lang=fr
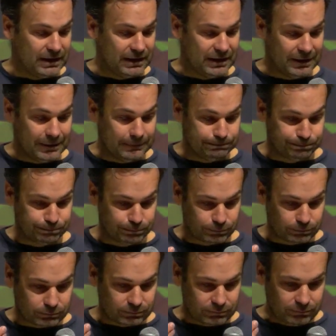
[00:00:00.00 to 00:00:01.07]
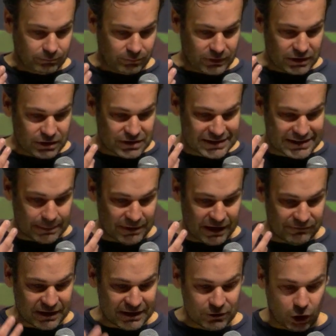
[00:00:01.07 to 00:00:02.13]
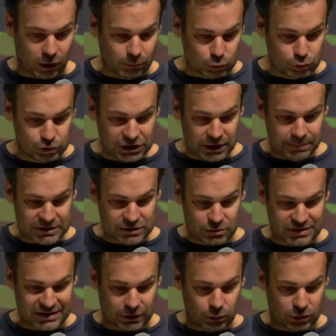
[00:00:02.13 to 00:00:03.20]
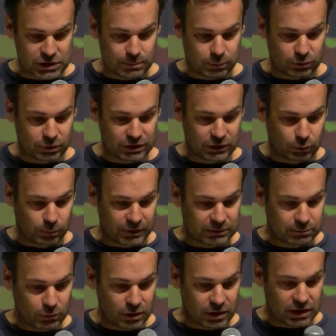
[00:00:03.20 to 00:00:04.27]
Et ça m'avait énormément touché parce que ça correspondait complètement